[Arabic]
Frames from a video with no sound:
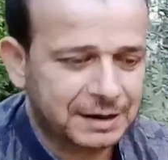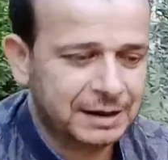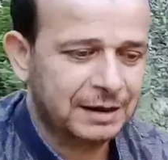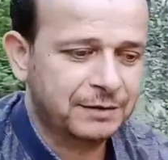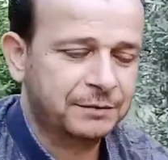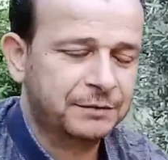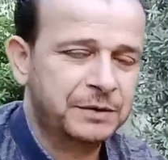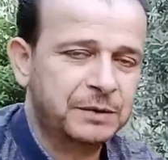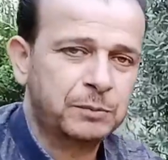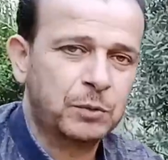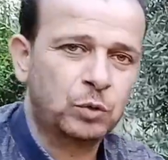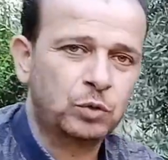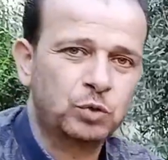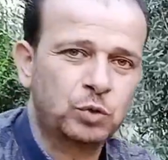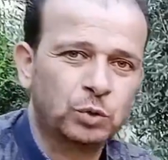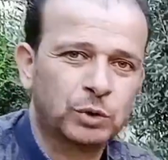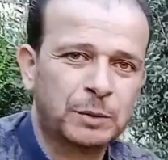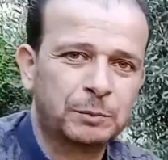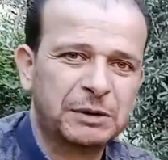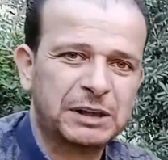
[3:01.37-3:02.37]
كان في
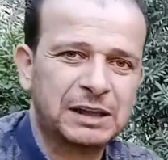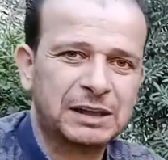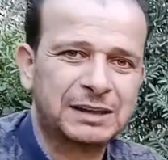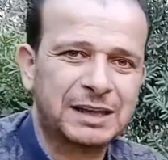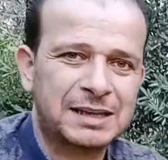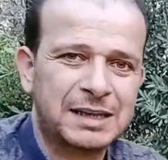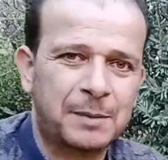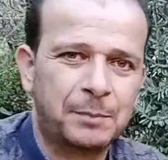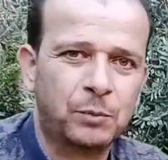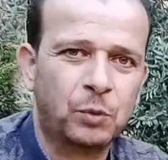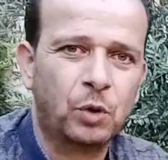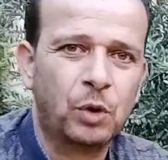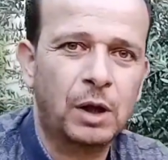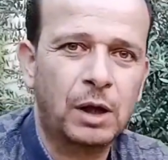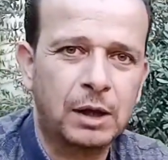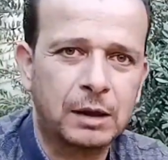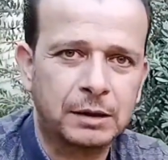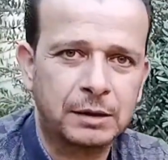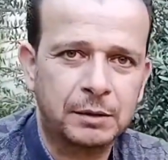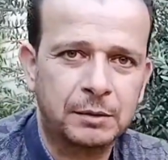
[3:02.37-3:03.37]
موجود مثل
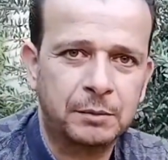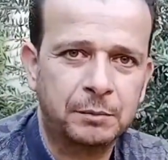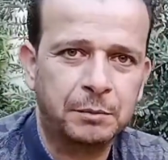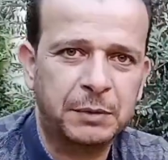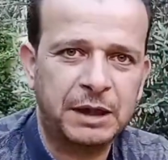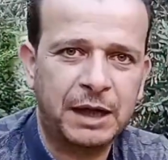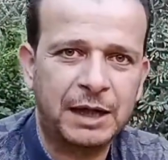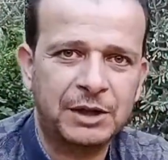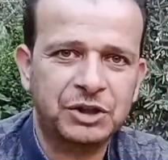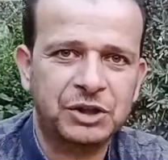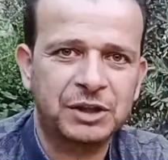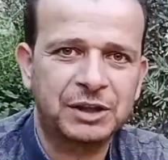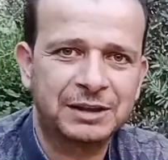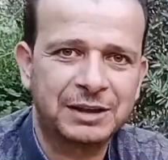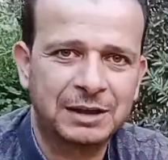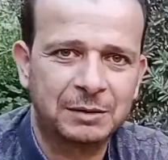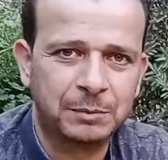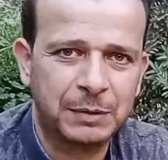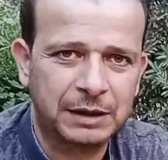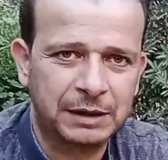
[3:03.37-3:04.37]
تصمغات من حشرة
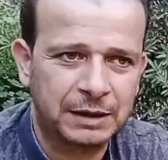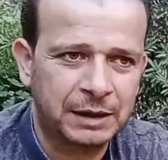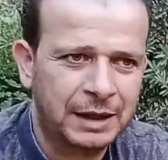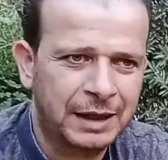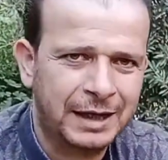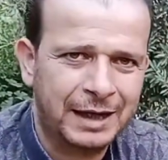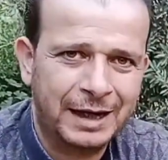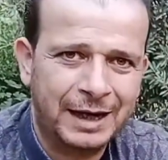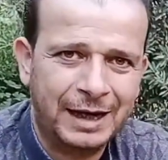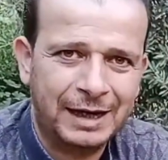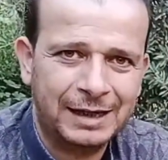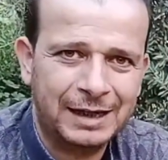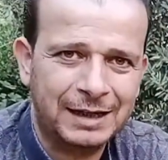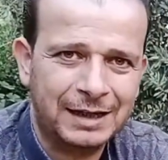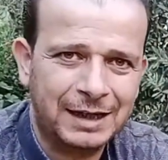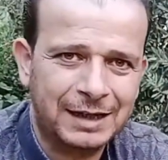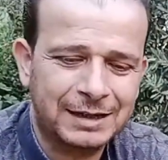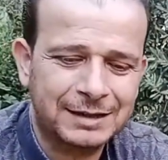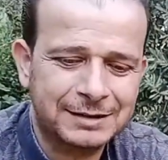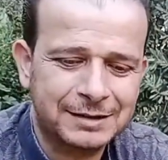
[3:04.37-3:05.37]
المن على
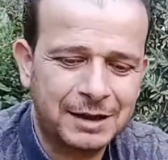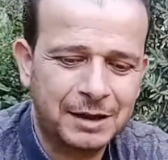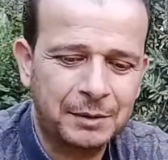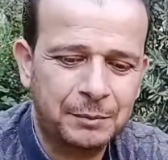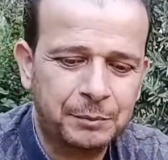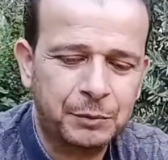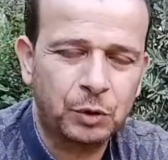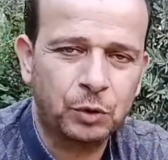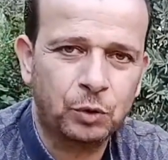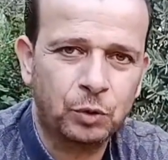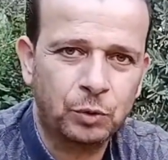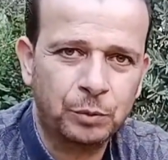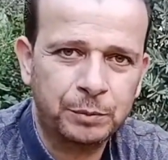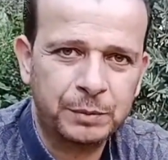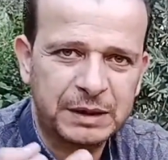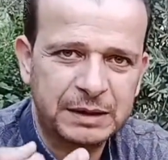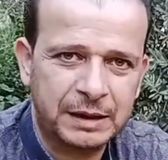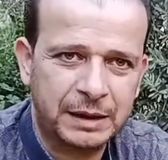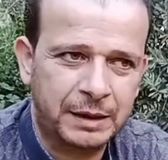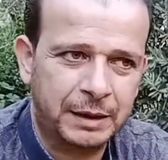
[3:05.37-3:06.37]
الأغصان بيقوم
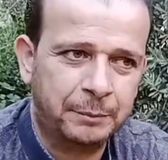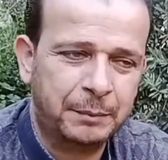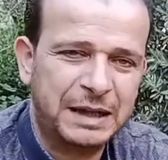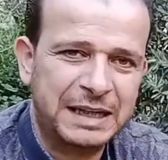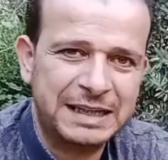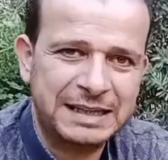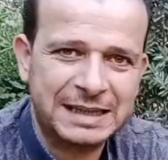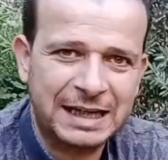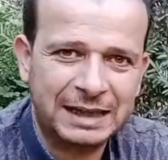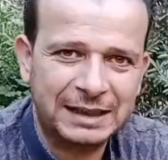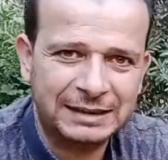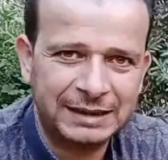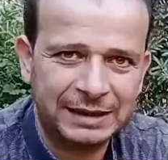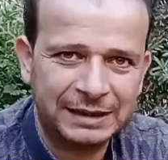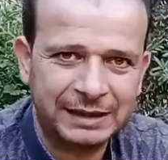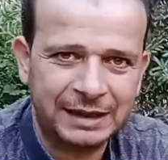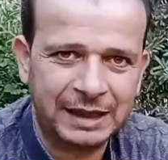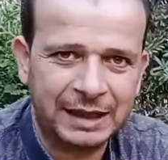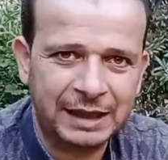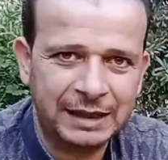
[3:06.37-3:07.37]
بإزالتها
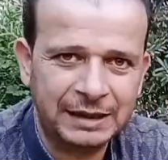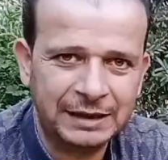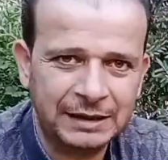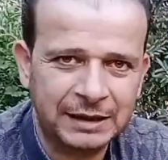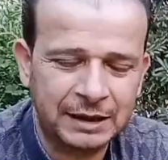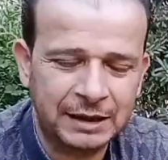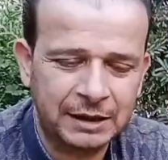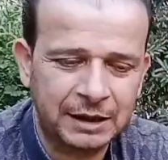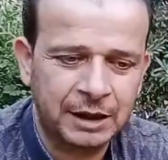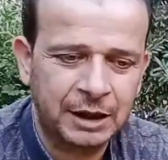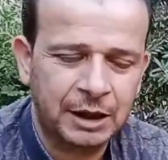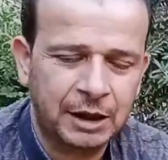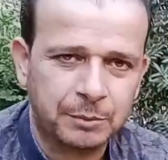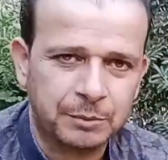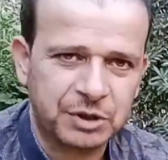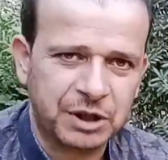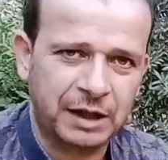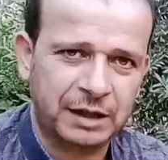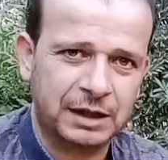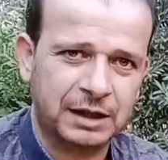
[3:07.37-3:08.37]
نهائيا
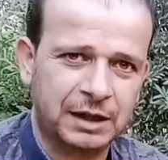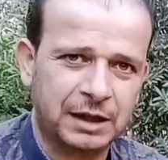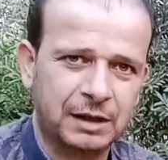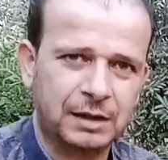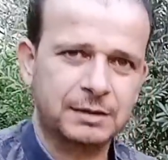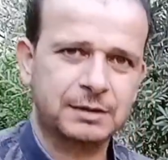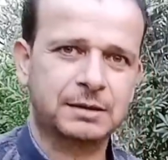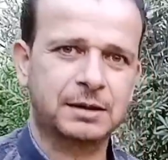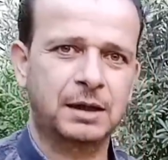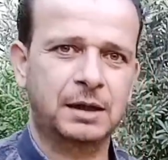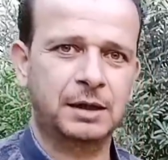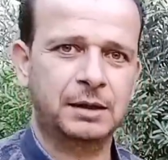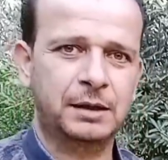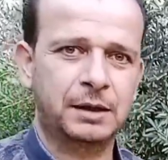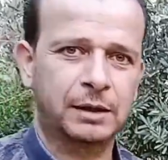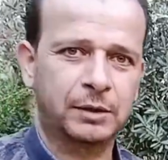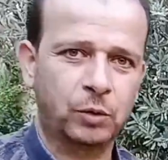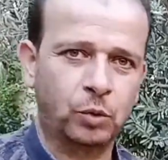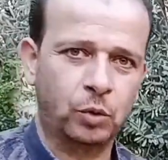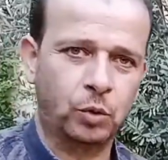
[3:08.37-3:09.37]
مشان الأغصان
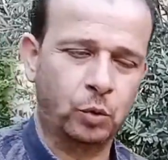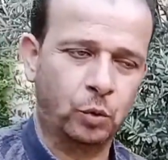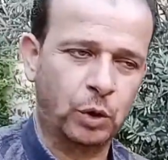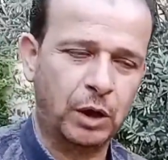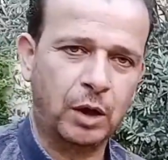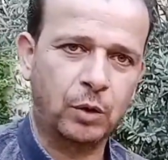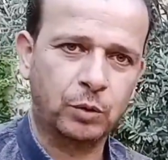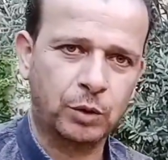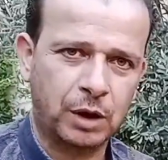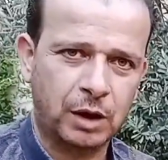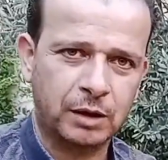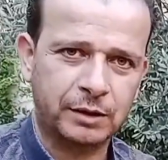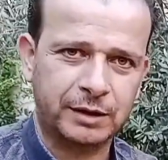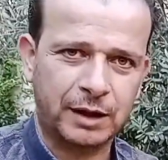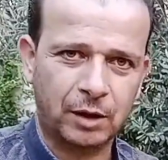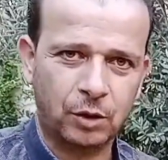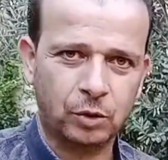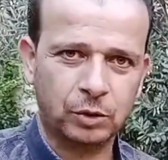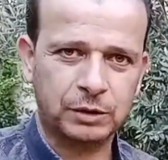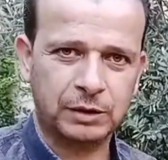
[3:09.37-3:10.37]
والأوراق
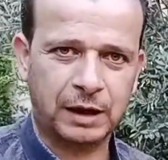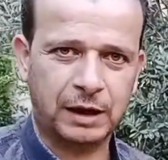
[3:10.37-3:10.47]
تاخذ